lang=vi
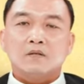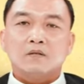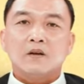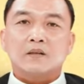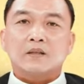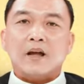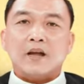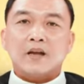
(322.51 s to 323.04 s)

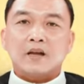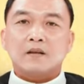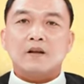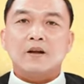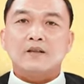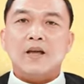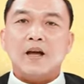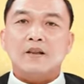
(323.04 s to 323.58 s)
được thể hiện
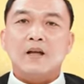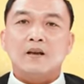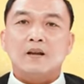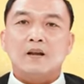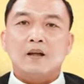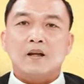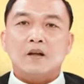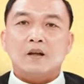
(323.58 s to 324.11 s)
nơi gia
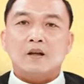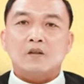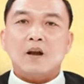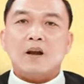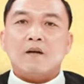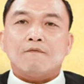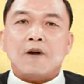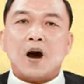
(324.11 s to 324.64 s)
đình
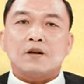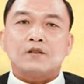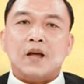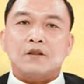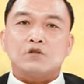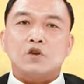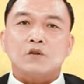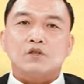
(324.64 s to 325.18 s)
đó là vợ
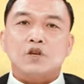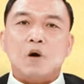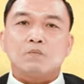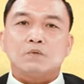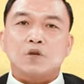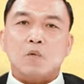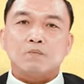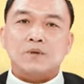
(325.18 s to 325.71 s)
dành cho
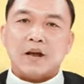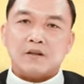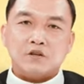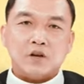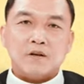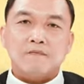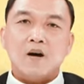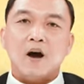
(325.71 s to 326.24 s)
chồng, chồng dành
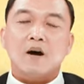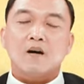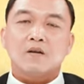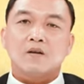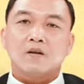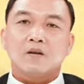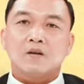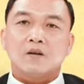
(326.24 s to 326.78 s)
cho
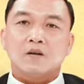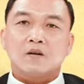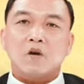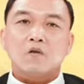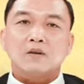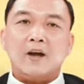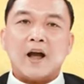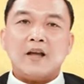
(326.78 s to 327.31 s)
vợ,
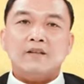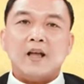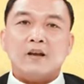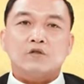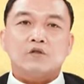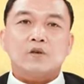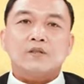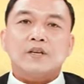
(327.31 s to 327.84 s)
con cái
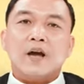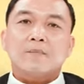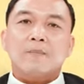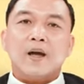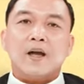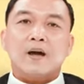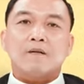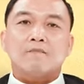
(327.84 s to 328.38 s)
dành cho cha
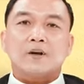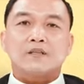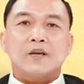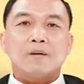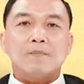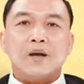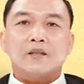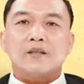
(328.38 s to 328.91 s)
mẹ và
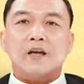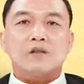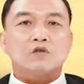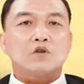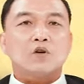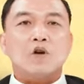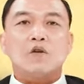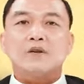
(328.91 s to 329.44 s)
cha mẹ dành
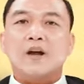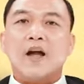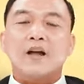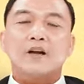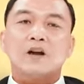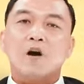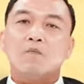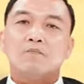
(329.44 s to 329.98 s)
cho con
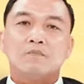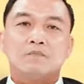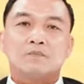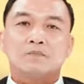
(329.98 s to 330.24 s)
cái không?